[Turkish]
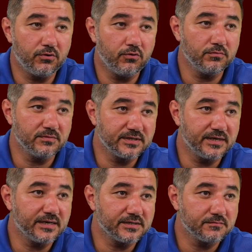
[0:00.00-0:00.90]
olması
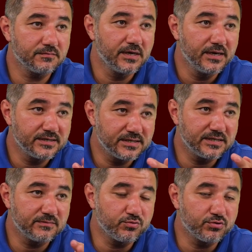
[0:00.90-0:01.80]
lazım.
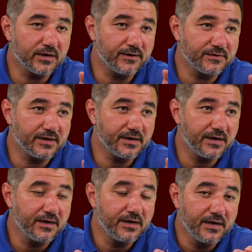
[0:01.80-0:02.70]
Siz bu
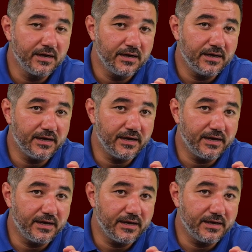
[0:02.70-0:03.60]
taraftara
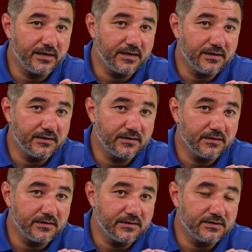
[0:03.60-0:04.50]
e,
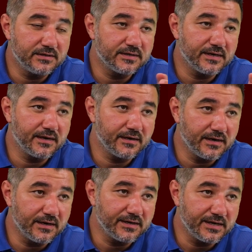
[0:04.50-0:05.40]
İdris'e
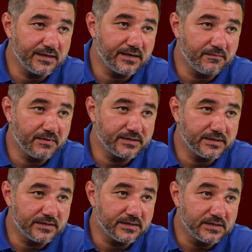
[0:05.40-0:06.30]
Ganagay'dan
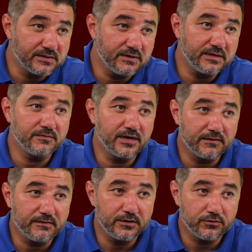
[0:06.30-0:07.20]
bahsettiniz, William
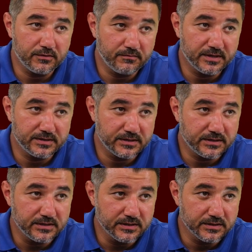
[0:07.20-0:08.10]
Carvalho'dan
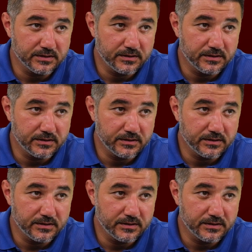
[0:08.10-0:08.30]
bahsettiniz.